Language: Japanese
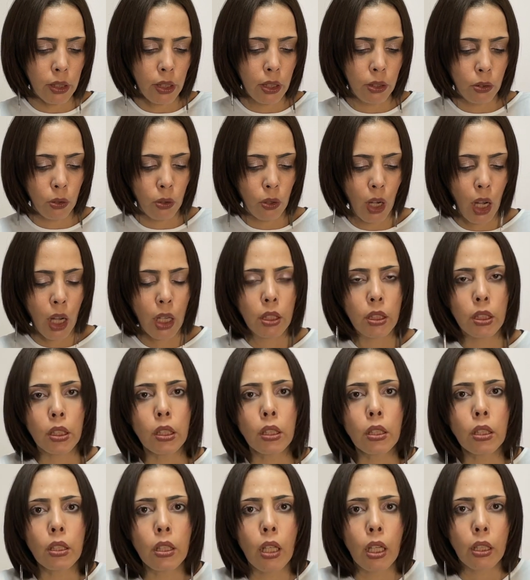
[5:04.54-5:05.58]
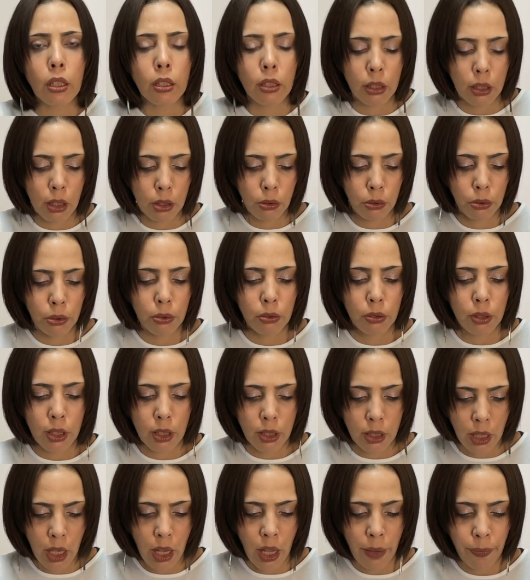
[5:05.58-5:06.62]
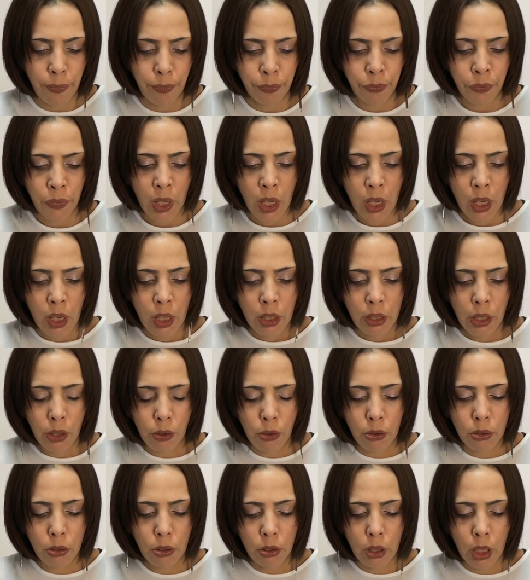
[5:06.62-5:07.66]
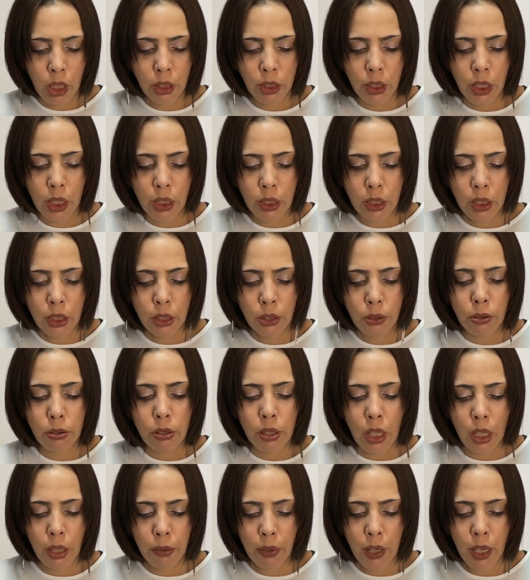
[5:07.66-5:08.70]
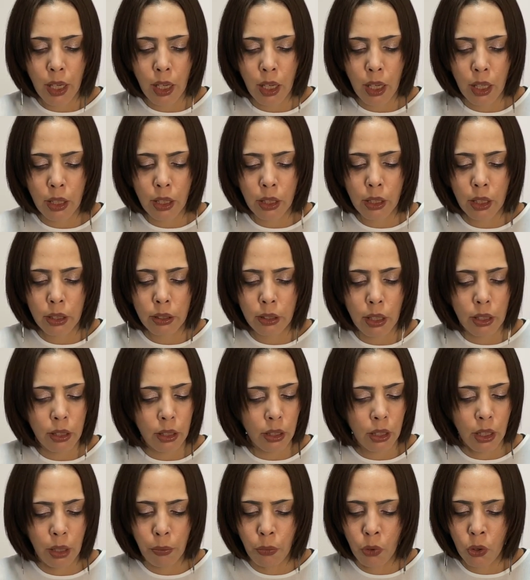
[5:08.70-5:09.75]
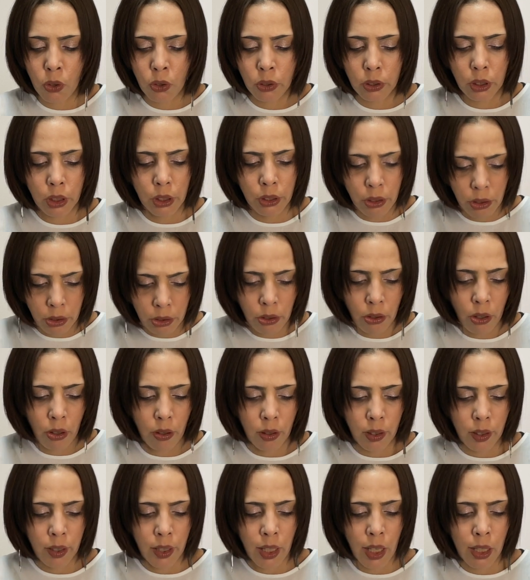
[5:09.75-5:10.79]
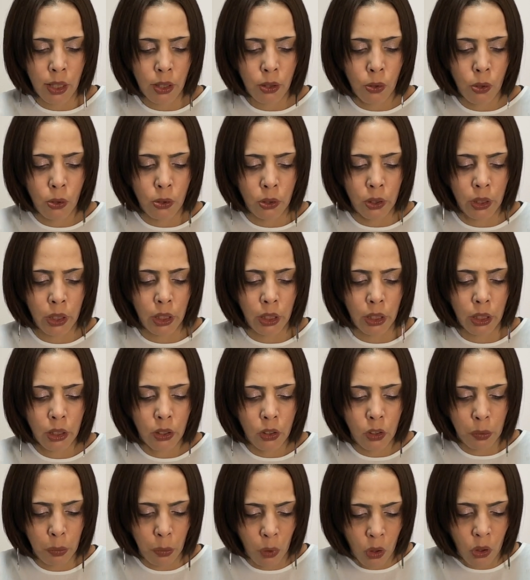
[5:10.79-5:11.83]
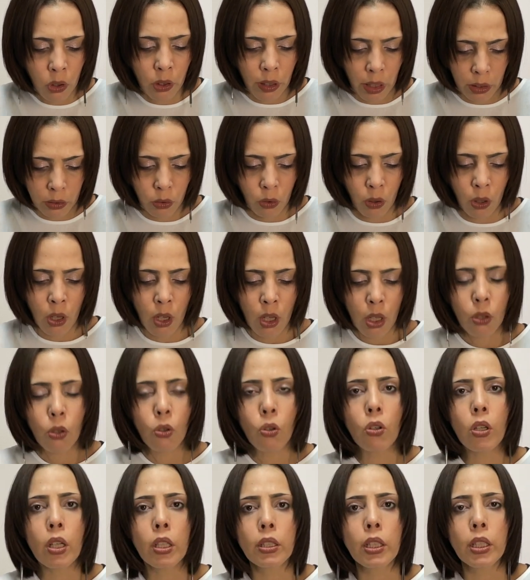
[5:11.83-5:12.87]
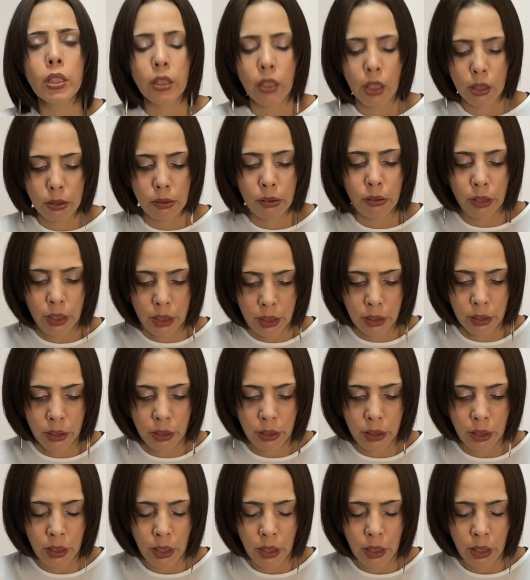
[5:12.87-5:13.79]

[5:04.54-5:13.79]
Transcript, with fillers: へと走っていったというんですね。で、このケニア人女性は腹が立ってもう二度と韓国に行くもんかと、こう話したそうです。